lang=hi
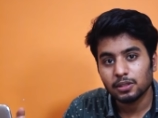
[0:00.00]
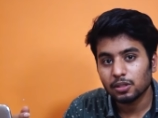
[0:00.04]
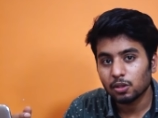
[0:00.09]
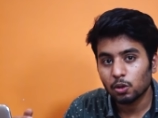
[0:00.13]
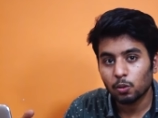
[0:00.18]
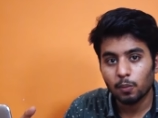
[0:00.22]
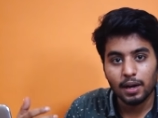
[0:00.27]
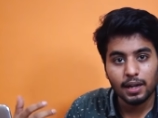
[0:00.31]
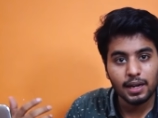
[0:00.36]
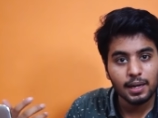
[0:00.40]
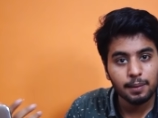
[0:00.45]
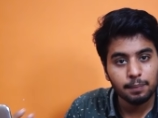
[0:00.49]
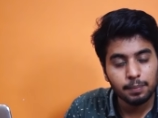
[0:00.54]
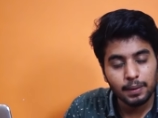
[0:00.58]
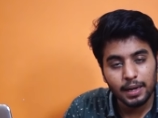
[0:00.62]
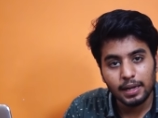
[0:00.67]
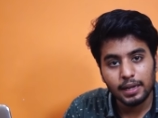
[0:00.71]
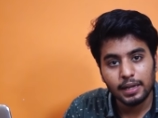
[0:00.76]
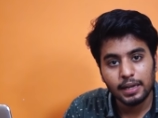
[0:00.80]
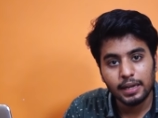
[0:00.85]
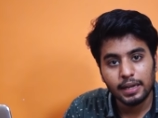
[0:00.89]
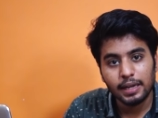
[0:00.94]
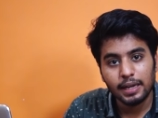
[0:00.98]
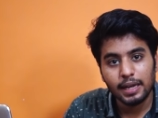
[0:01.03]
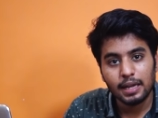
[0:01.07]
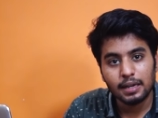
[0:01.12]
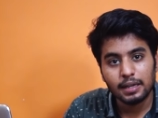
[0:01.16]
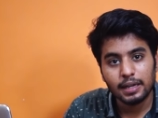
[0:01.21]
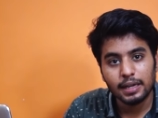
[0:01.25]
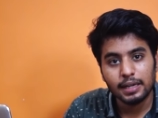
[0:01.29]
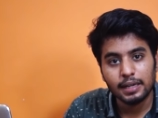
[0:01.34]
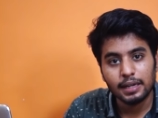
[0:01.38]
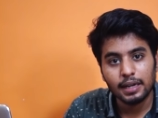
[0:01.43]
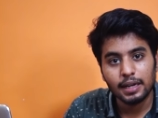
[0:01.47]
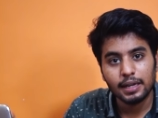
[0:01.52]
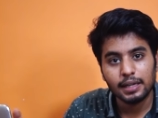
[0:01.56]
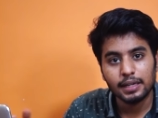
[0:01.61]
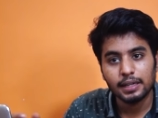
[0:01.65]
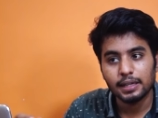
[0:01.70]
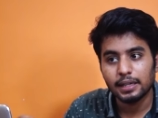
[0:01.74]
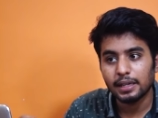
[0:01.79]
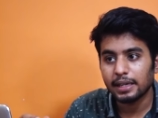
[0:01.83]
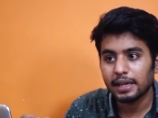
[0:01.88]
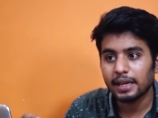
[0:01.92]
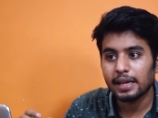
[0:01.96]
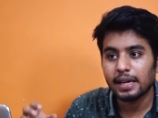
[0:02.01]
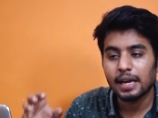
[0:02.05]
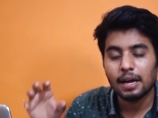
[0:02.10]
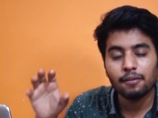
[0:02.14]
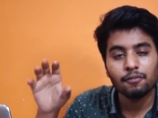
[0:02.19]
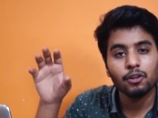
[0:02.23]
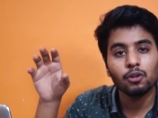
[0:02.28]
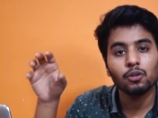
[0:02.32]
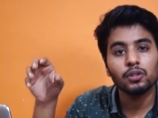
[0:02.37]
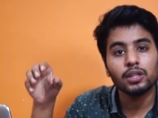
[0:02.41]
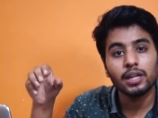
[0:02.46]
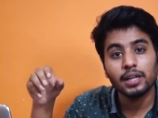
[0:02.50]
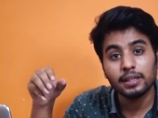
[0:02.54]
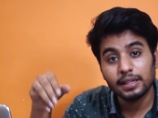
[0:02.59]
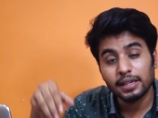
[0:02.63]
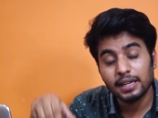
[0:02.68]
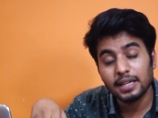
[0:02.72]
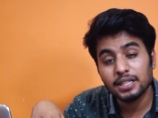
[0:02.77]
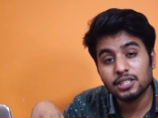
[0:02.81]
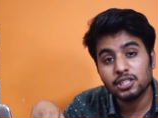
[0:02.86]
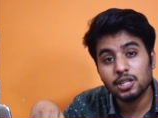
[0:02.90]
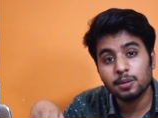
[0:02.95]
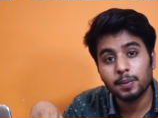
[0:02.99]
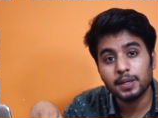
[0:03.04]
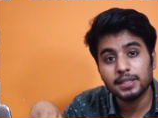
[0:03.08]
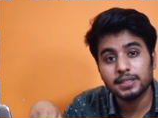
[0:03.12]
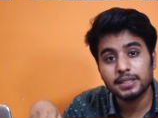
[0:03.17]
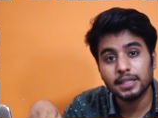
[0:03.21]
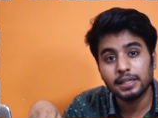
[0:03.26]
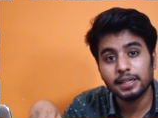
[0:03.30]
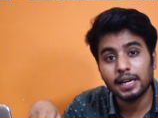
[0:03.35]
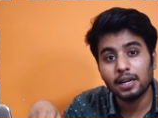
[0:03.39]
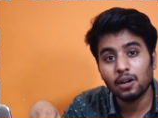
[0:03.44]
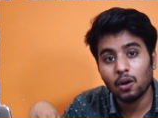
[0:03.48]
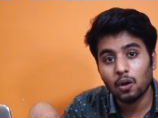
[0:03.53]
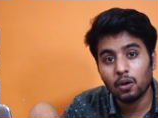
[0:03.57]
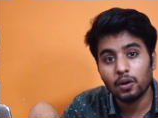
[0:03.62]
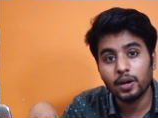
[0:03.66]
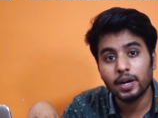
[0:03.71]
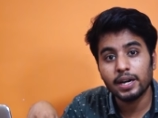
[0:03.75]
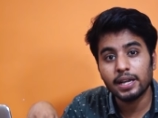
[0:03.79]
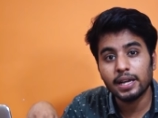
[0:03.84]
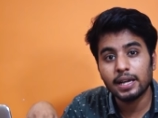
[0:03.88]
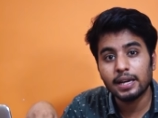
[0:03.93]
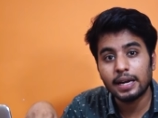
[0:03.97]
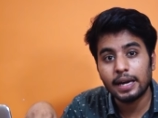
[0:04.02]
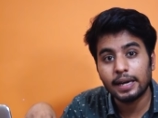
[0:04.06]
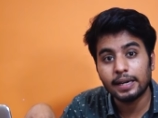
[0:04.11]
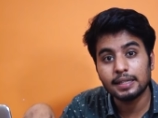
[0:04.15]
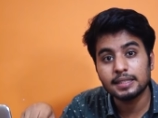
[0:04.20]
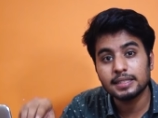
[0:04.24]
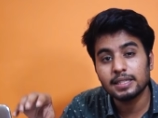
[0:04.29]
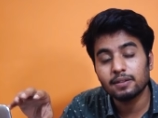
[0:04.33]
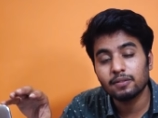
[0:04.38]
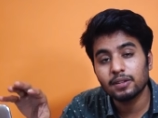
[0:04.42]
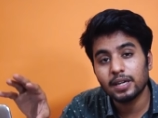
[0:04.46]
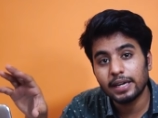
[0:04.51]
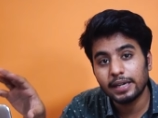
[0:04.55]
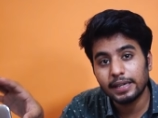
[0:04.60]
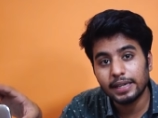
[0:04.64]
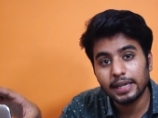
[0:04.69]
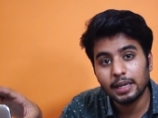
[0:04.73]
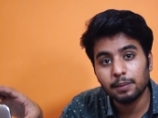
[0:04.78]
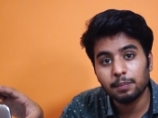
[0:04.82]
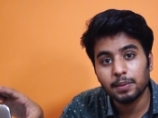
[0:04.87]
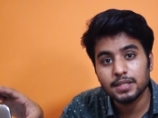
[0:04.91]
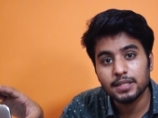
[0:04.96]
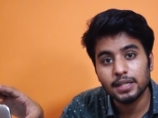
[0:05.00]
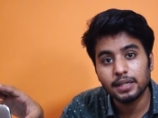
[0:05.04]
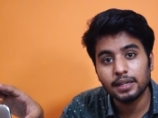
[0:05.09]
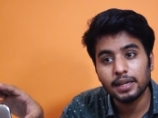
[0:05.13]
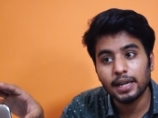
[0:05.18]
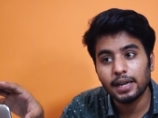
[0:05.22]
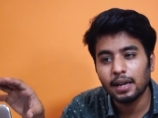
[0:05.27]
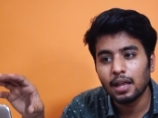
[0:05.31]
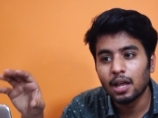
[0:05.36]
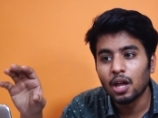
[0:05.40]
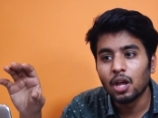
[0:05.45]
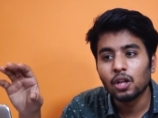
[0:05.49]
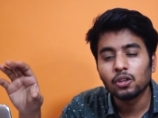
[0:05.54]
दोबारा अप्लाई करेंगे यार कहीं ना कहीं ठीक है या फिर उनके इतने अच्छे परसेंटाइल ऑलरेडी है नाइन्टी सेवन नाइन्टी एट परसेंटाइल